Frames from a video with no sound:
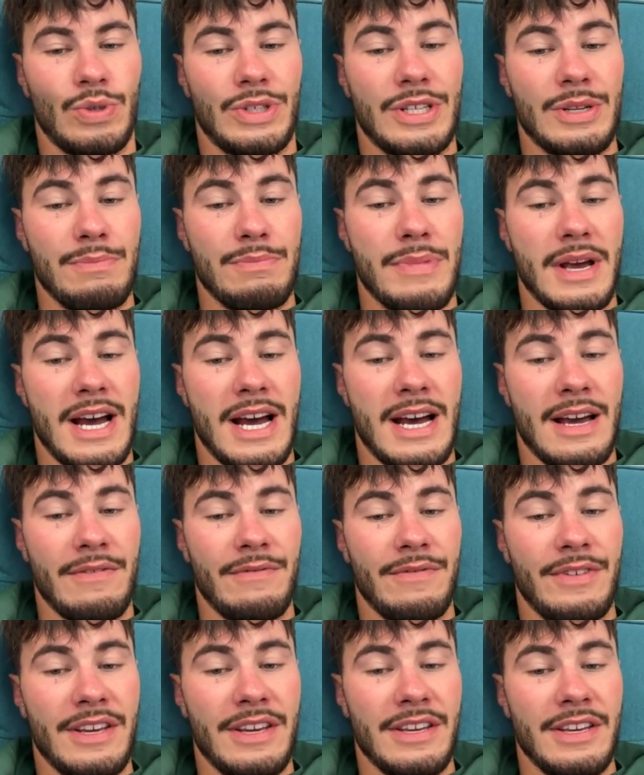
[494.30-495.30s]
У тебя
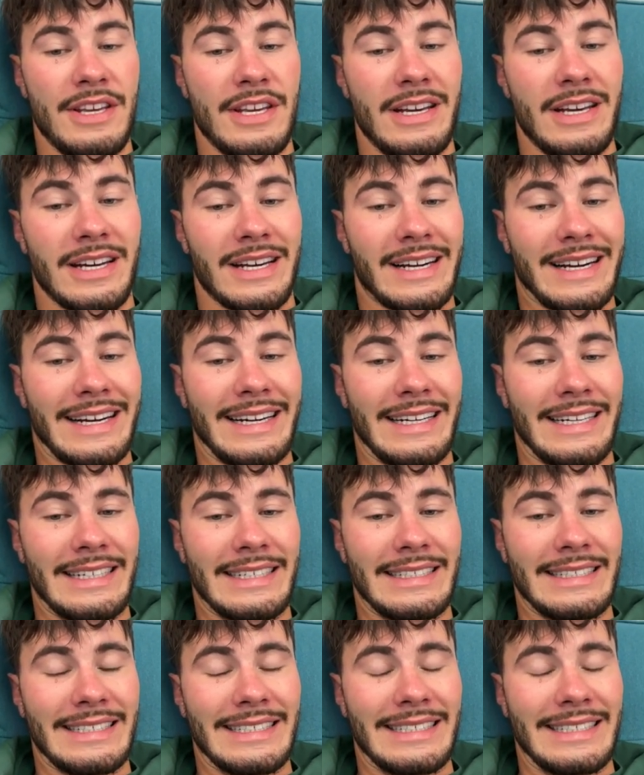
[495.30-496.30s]

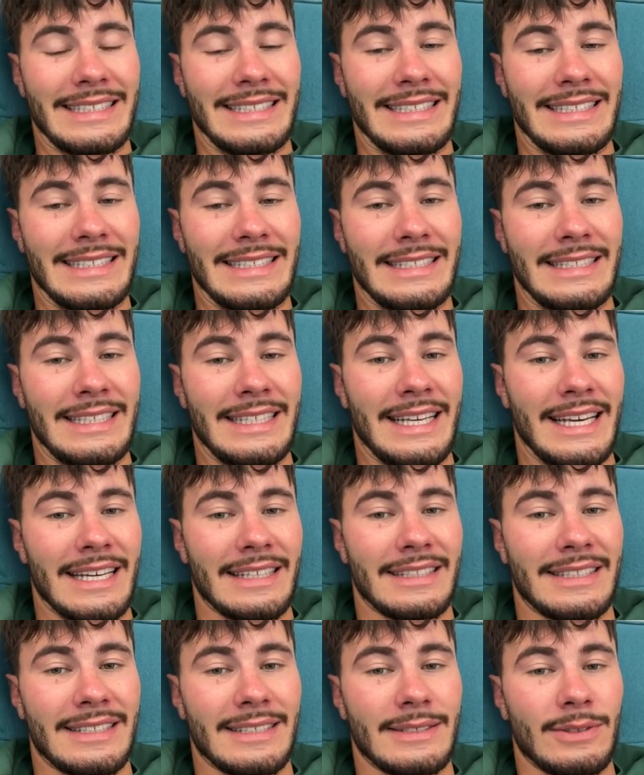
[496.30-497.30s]
виниры
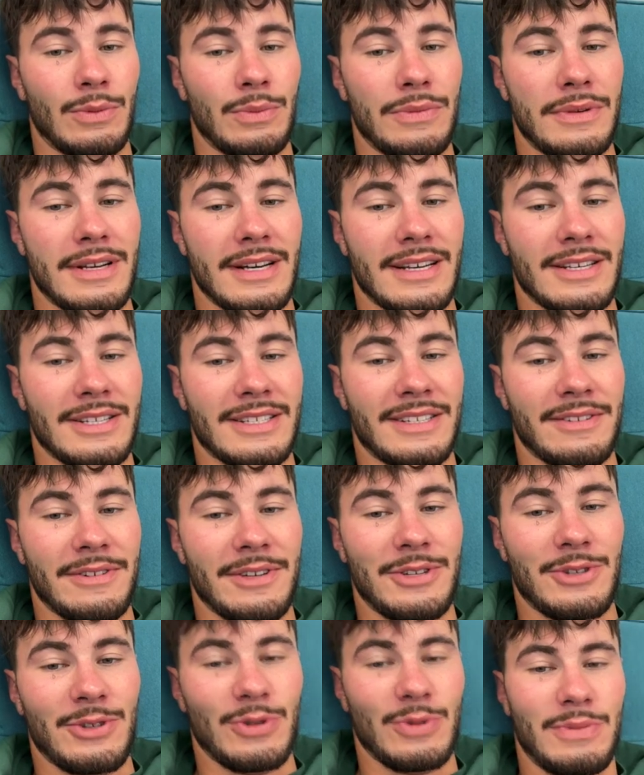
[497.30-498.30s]
нет, у меня
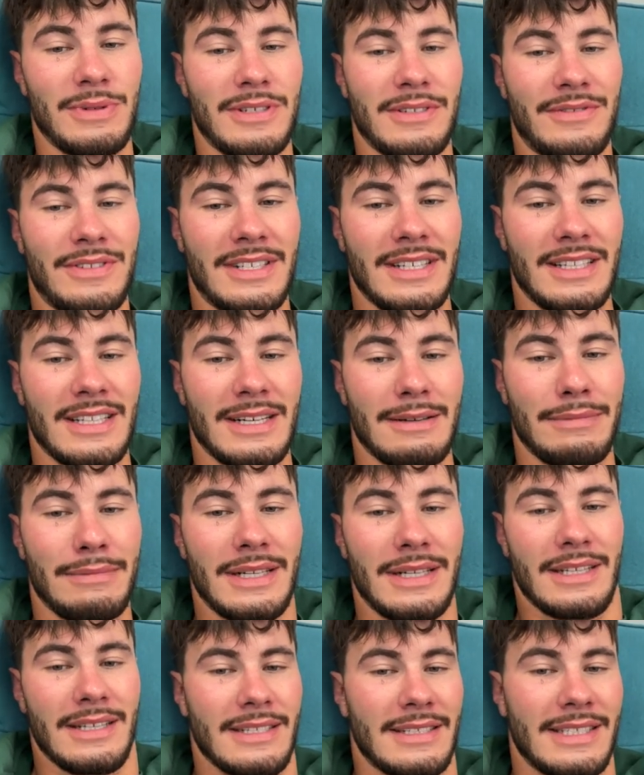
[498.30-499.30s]
свои зубы всегда
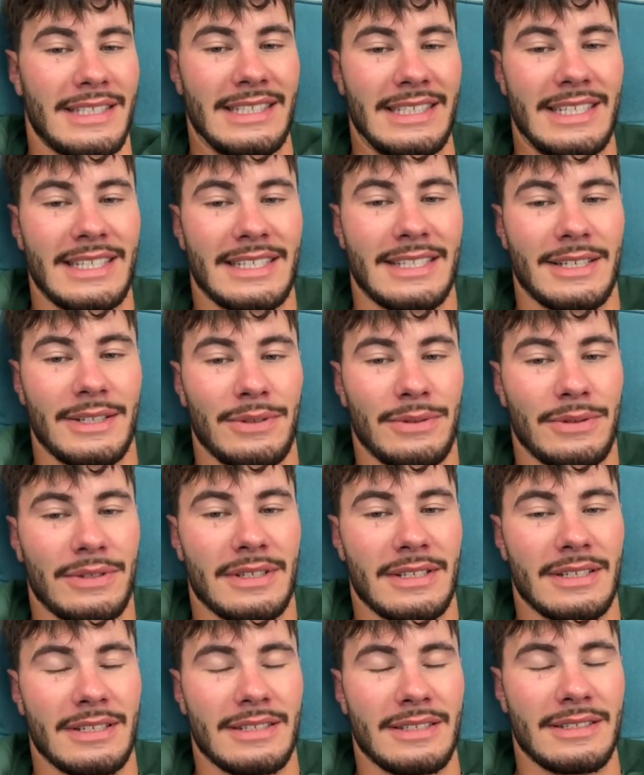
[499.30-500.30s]
были и
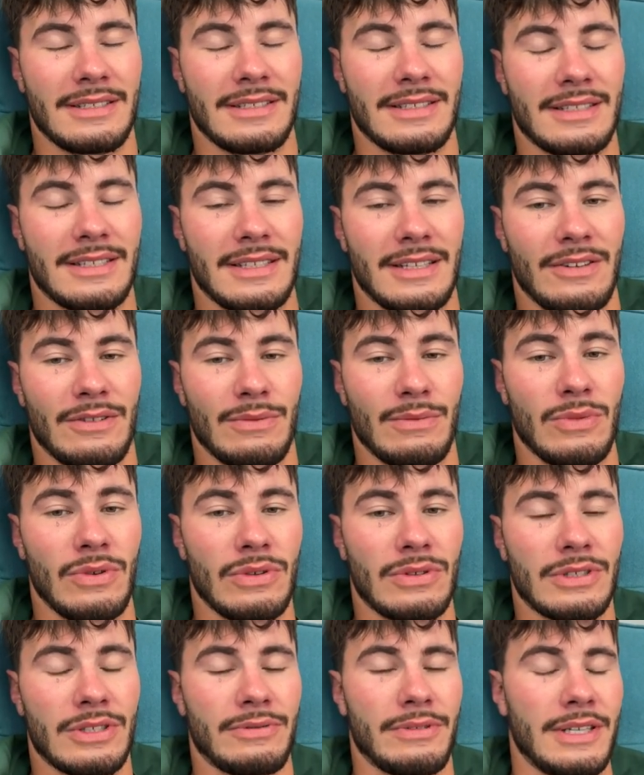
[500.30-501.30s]
остаются, слава
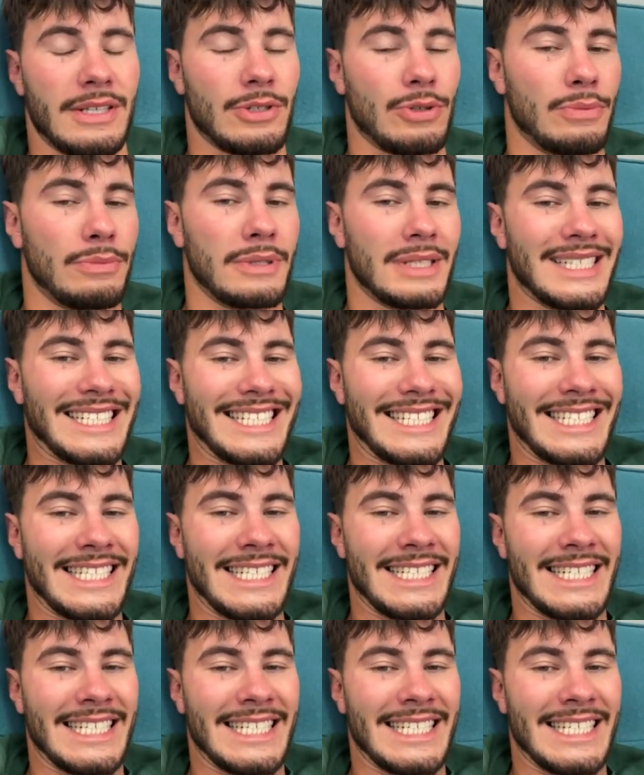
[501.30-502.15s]
богу, свои зубы.